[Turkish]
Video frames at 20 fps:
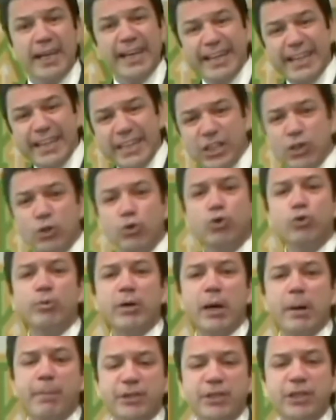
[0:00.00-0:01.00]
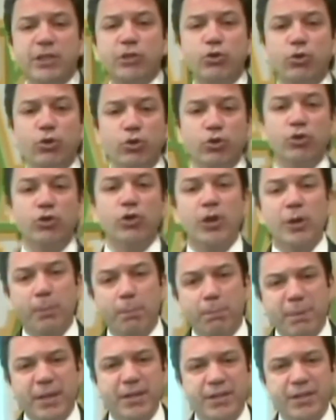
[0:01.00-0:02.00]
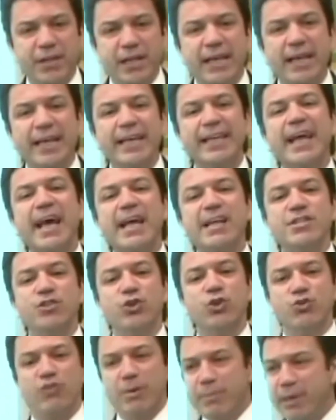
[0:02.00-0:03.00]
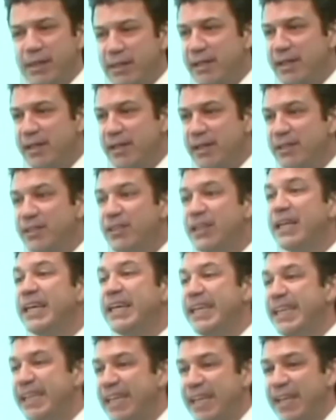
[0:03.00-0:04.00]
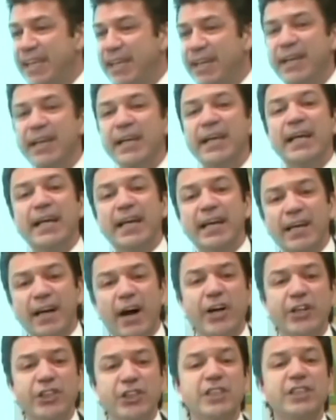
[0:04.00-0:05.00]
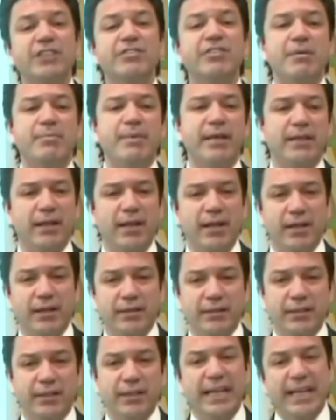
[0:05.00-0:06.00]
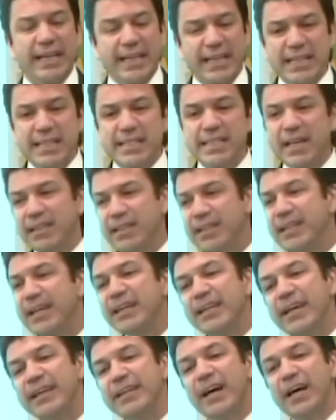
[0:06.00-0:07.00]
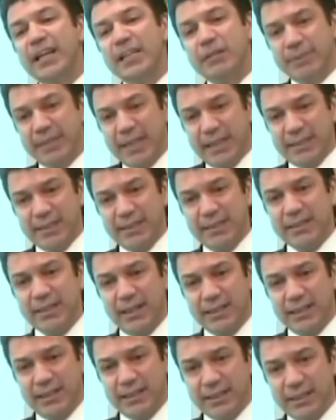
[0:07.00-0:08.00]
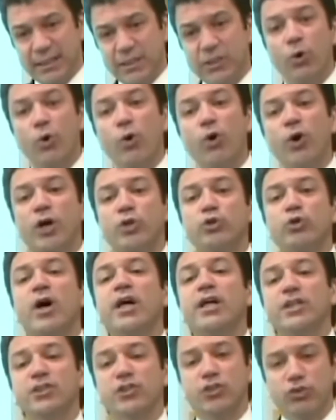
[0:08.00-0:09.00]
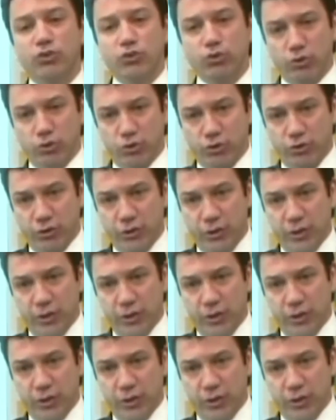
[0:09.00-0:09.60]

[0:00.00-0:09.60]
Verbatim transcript: İlişki kurma kapasitesi iki türlü olur. Bir, kendinize güvenmekle ilgilidir. İki, karşılık vermekle alakalıdır. İnsanlara ne kadar yardım ederseniz karşılıksız o kadar çok arkadaşınız olur.